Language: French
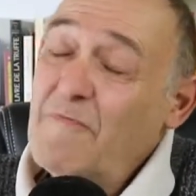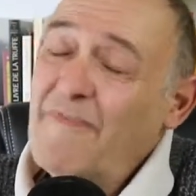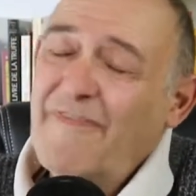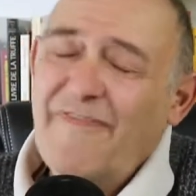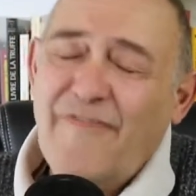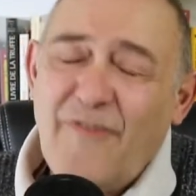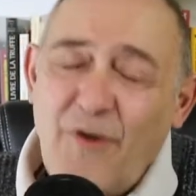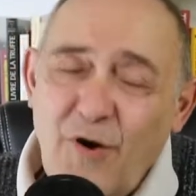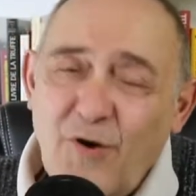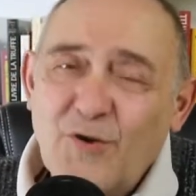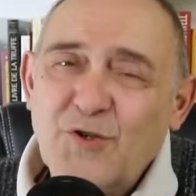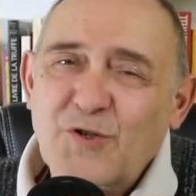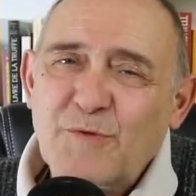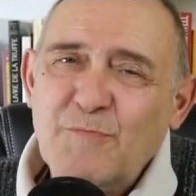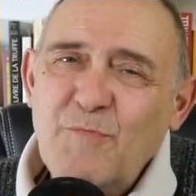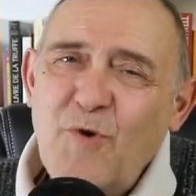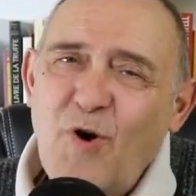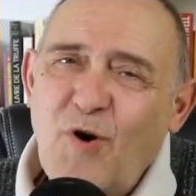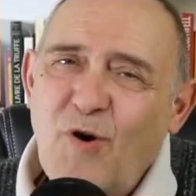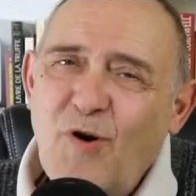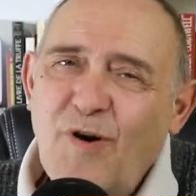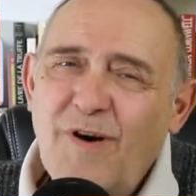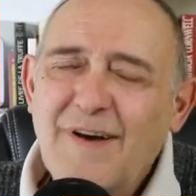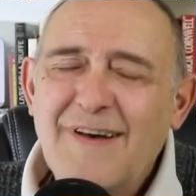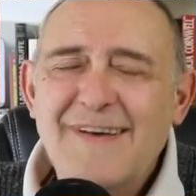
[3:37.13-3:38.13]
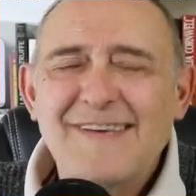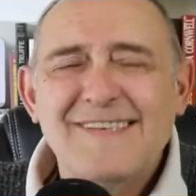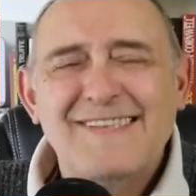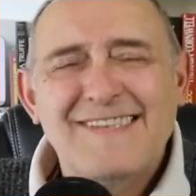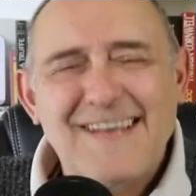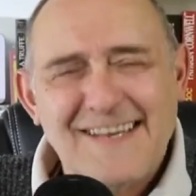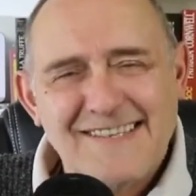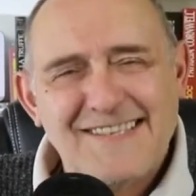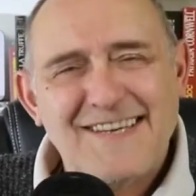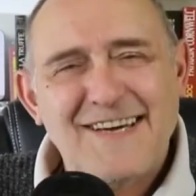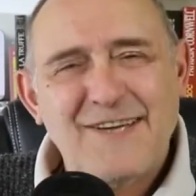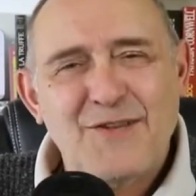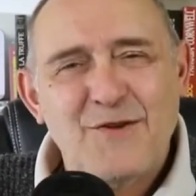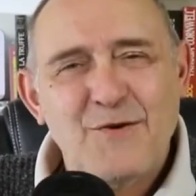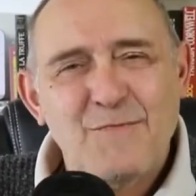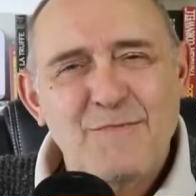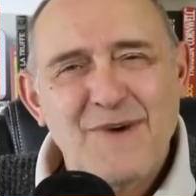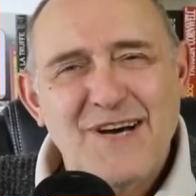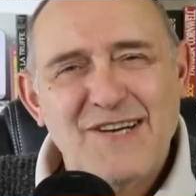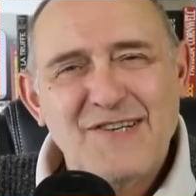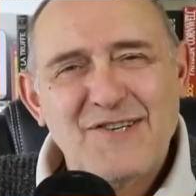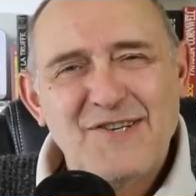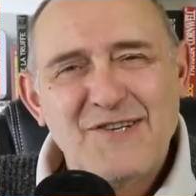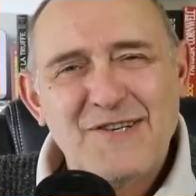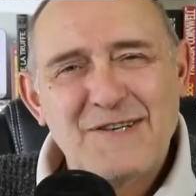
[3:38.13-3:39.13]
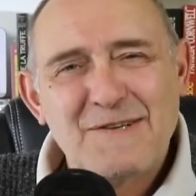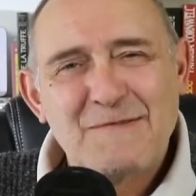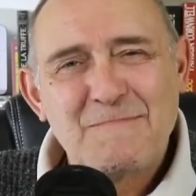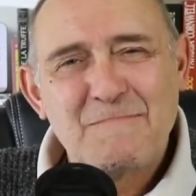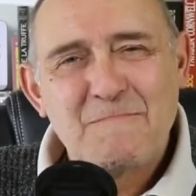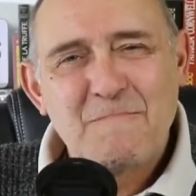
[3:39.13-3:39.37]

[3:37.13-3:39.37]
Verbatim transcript: Franchement, ça serait dommage.